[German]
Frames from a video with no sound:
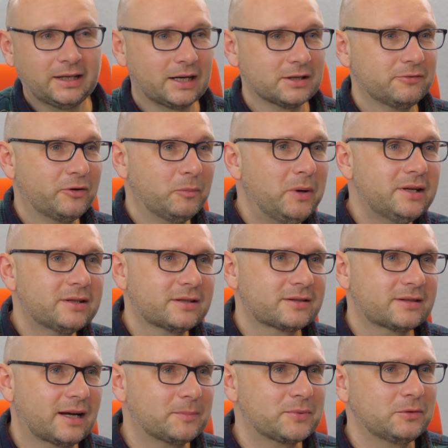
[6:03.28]
Also für mich ist
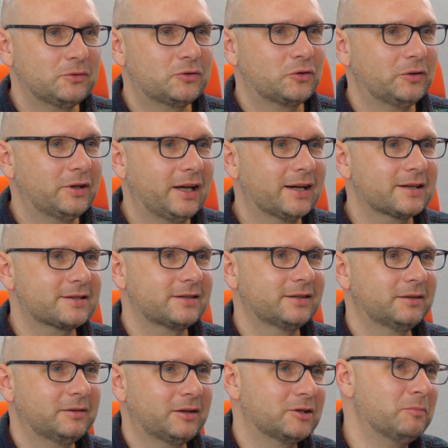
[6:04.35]
das absolut schon der
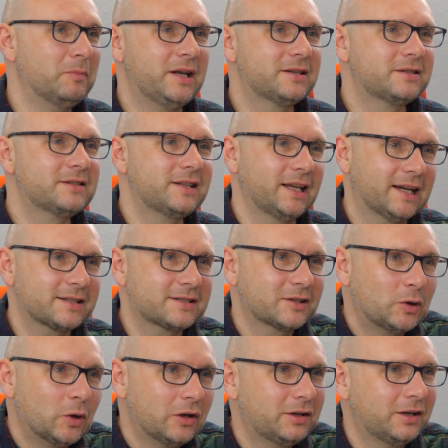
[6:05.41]
erste, also mindestens der
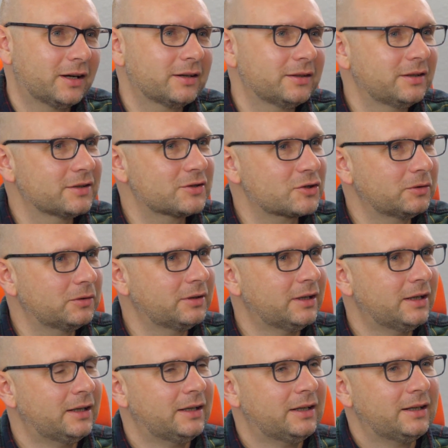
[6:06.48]
erste Goldnugget jetzt schon,
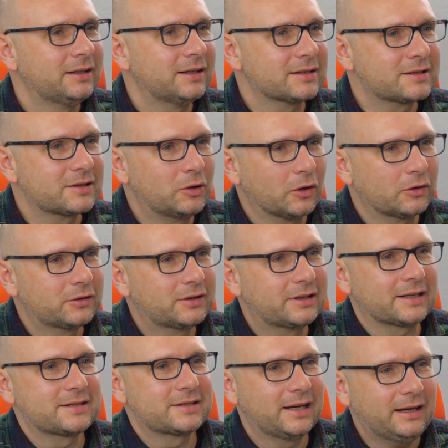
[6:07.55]
dass Gott
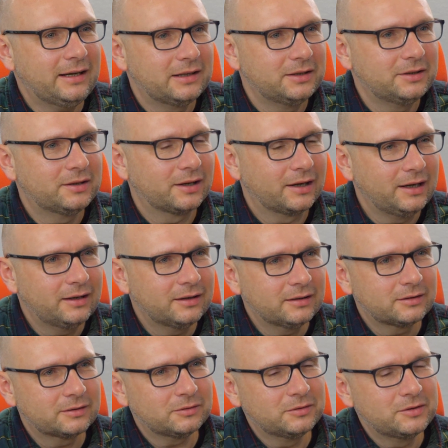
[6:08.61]
tatsächlich
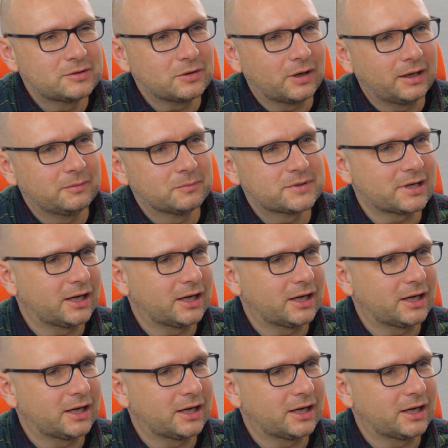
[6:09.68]
redet und zu einem